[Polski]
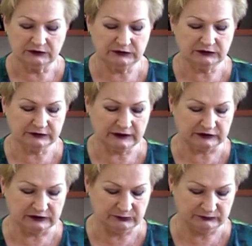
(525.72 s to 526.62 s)
i
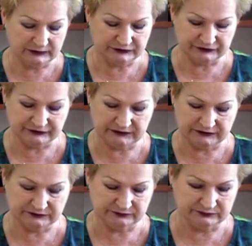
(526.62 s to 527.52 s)
takimi
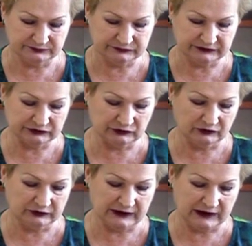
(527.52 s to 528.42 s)
właśnie mm,
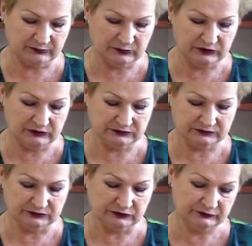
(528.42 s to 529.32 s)
technologiami,
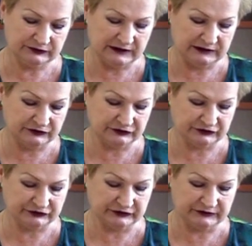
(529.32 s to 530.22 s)
no wydaje
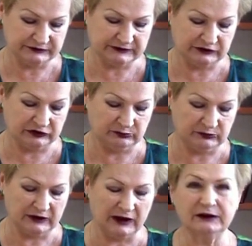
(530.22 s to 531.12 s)
się, że
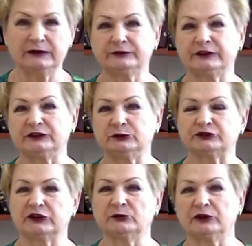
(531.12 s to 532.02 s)
tanimi, ale wtedy
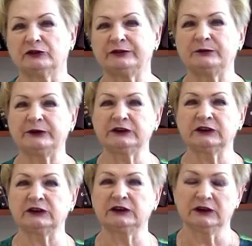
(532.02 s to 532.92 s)
przejmują
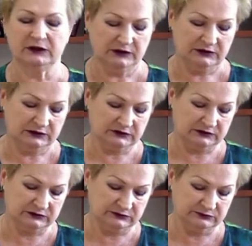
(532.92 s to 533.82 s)
fabryki,
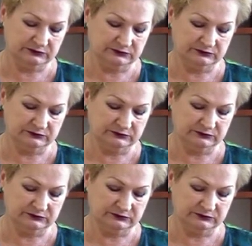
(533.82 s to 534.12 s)
Y,